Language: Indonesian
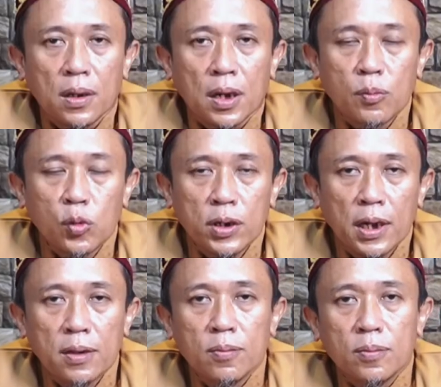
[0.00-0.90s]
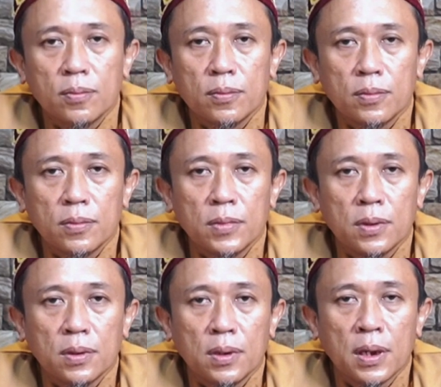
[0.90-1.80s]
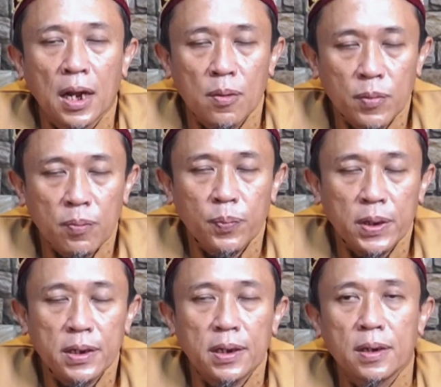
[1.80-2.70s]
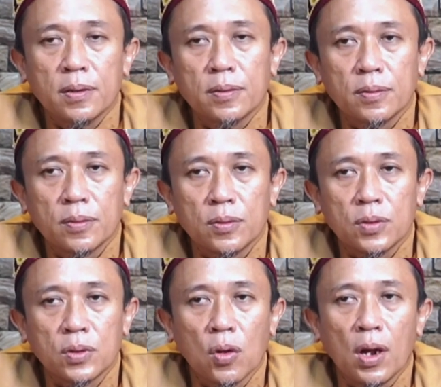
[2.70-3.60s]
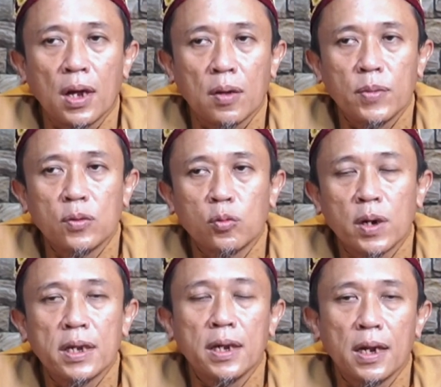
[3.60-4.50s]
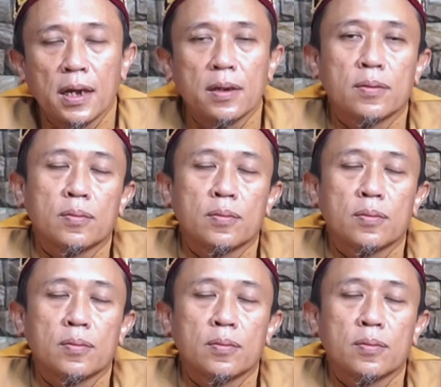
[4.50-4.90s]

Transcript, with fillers: Kemudian dalam mimpinya, Tolha bin Ubaidillah